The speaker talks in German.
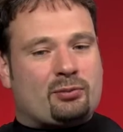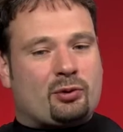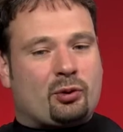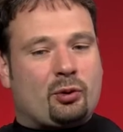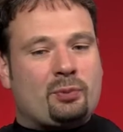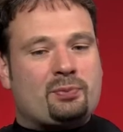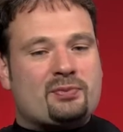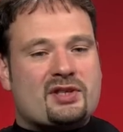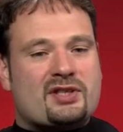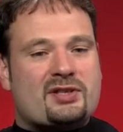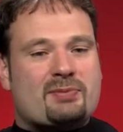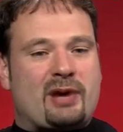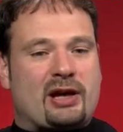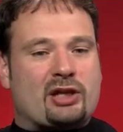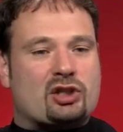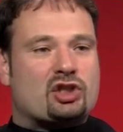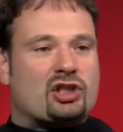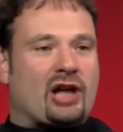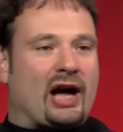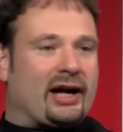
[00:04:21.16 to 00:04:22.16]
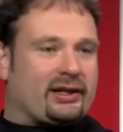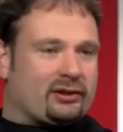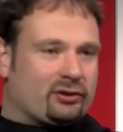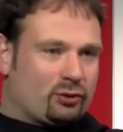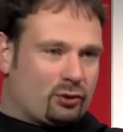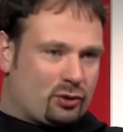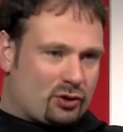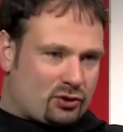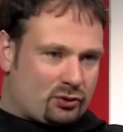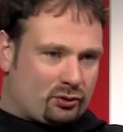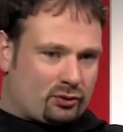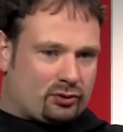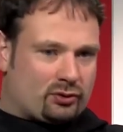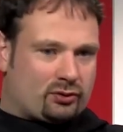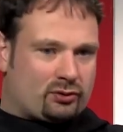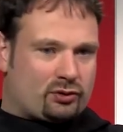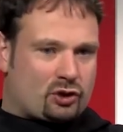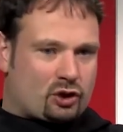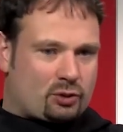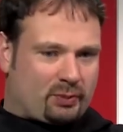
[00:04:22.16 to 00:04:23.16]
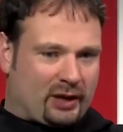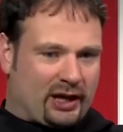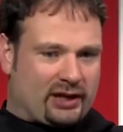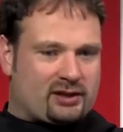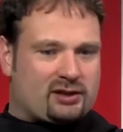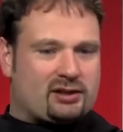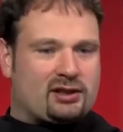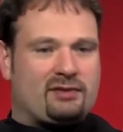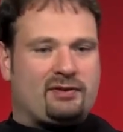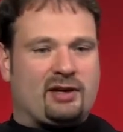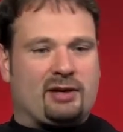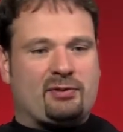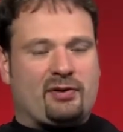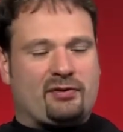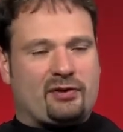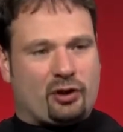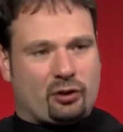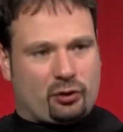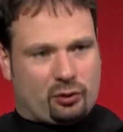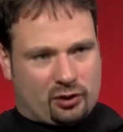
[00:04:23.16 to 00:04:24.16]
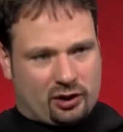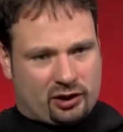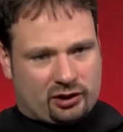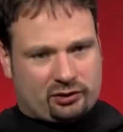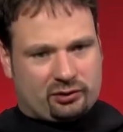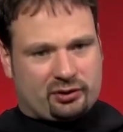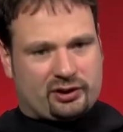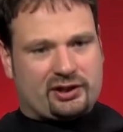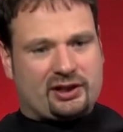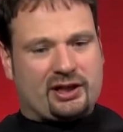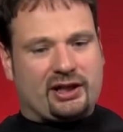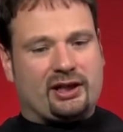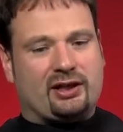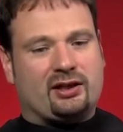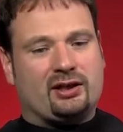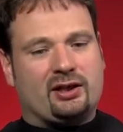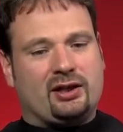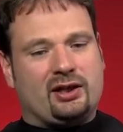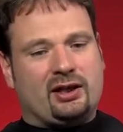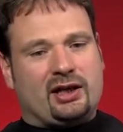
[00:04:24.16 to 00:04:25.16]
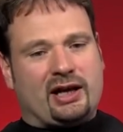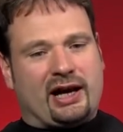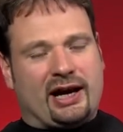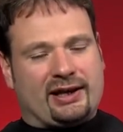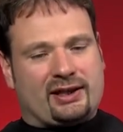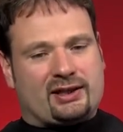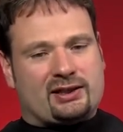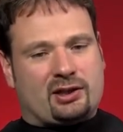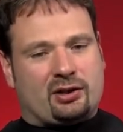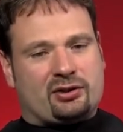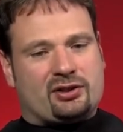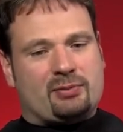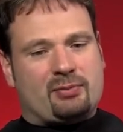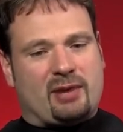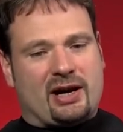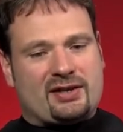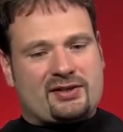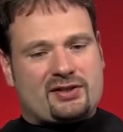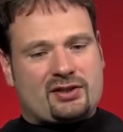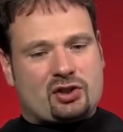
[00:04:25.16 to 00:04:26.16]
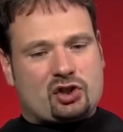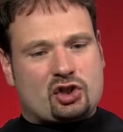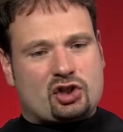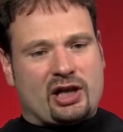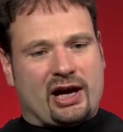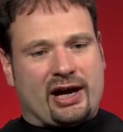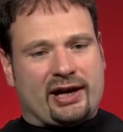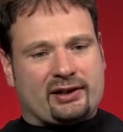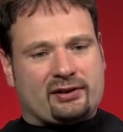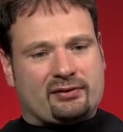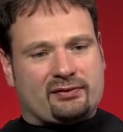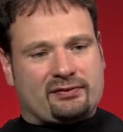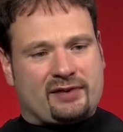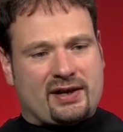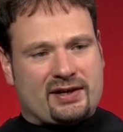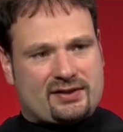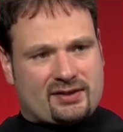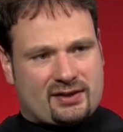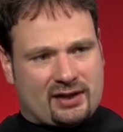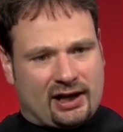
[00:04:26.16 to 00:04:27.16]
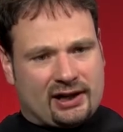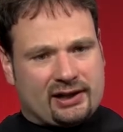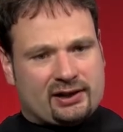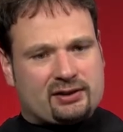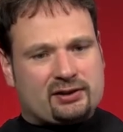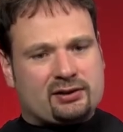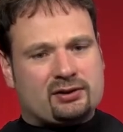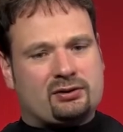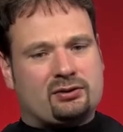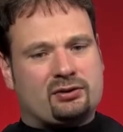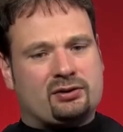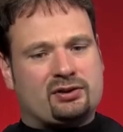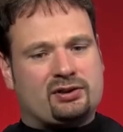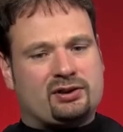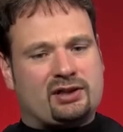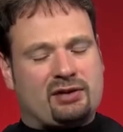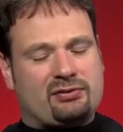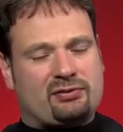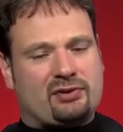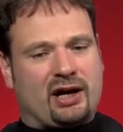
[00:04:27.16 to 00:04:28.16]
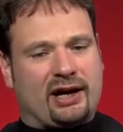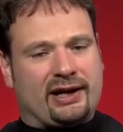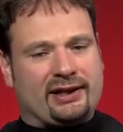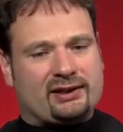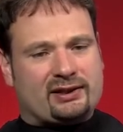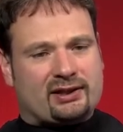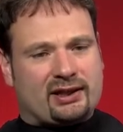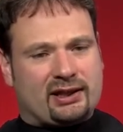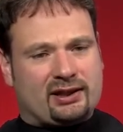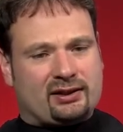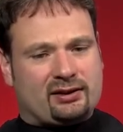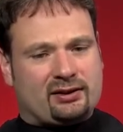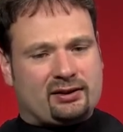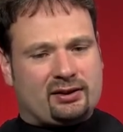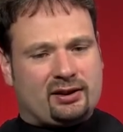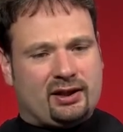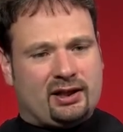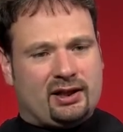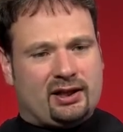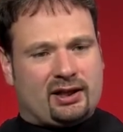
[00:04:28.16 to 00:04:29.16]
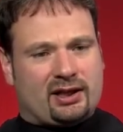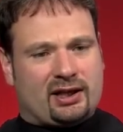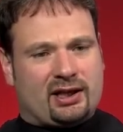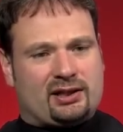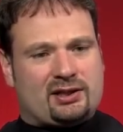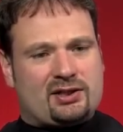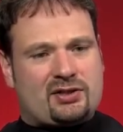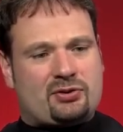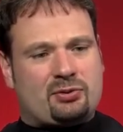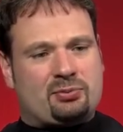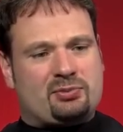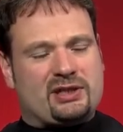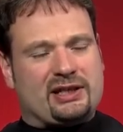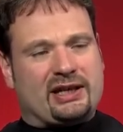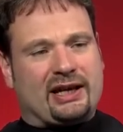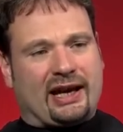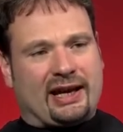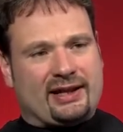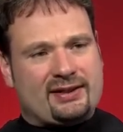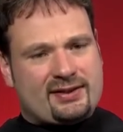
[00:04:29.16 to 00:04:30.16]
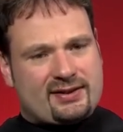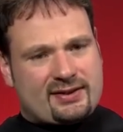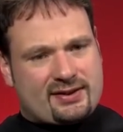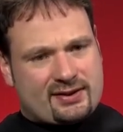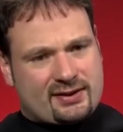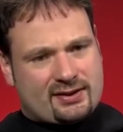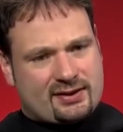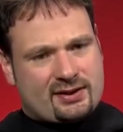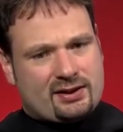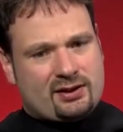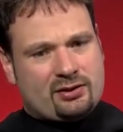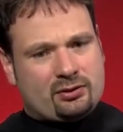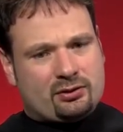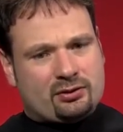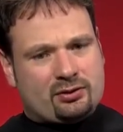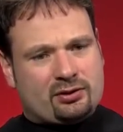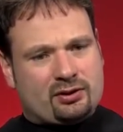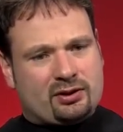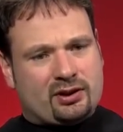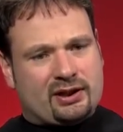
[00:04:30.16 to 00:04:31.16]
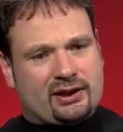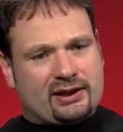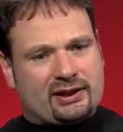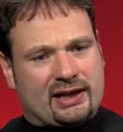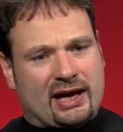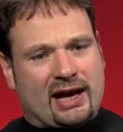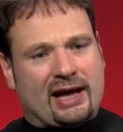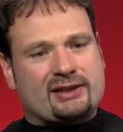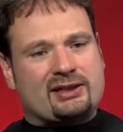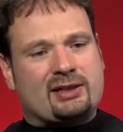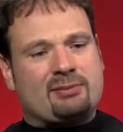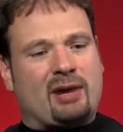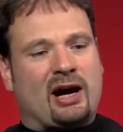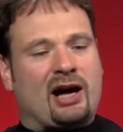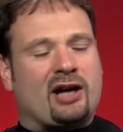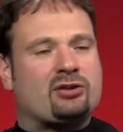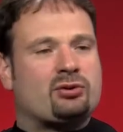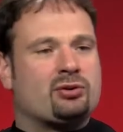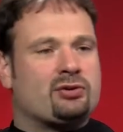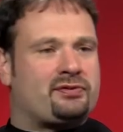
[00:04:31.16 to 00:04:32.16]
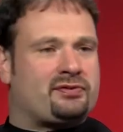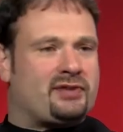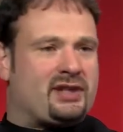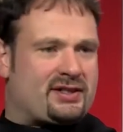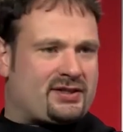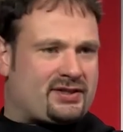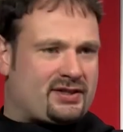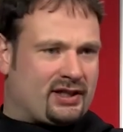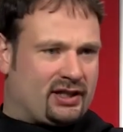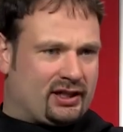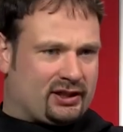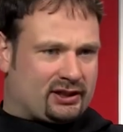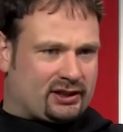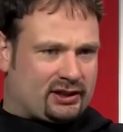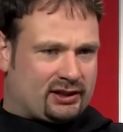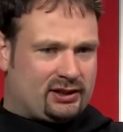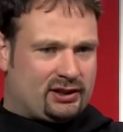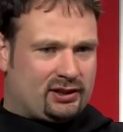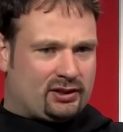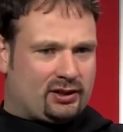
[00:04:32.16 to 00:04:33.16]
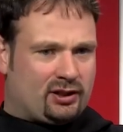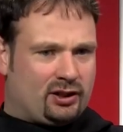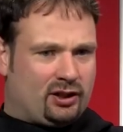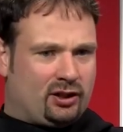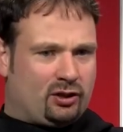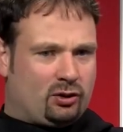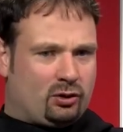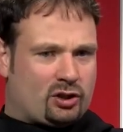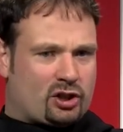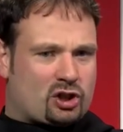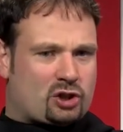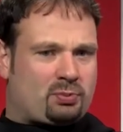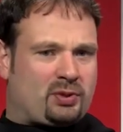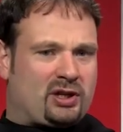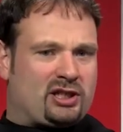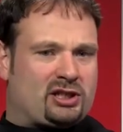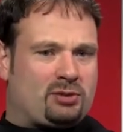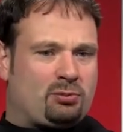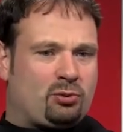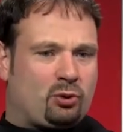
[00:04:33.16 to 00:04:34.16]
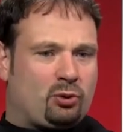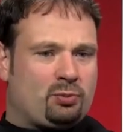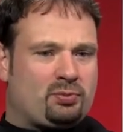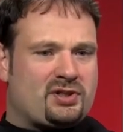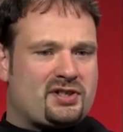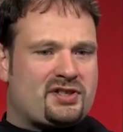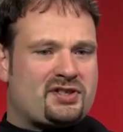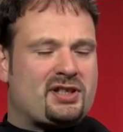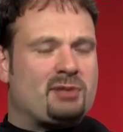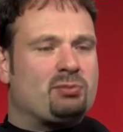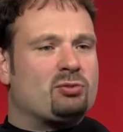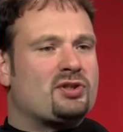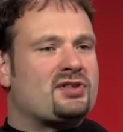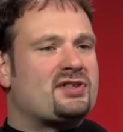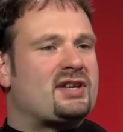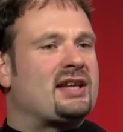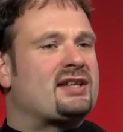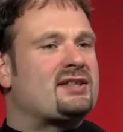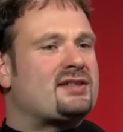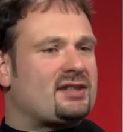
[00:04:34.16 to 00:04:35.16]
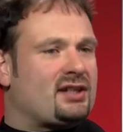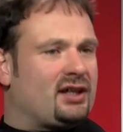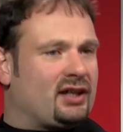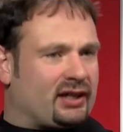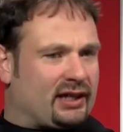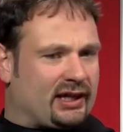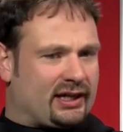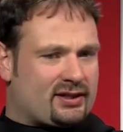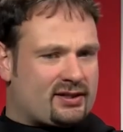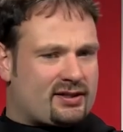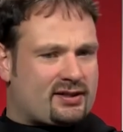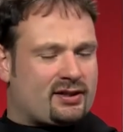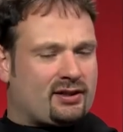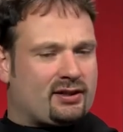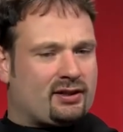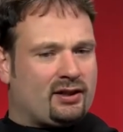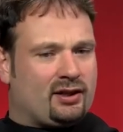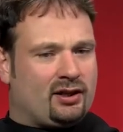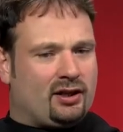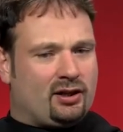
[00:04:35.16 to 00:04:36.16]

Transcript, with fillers: berühmten Zwei-Staaten-Lösung sprechen, die wir immer wieder hören und der eigentlich auch die meisten Staaten festhalten und dafür eintreten, geht es um die Grenzziehung nach dem 48er Krieg oder sprich die berühmte 67er Grenze.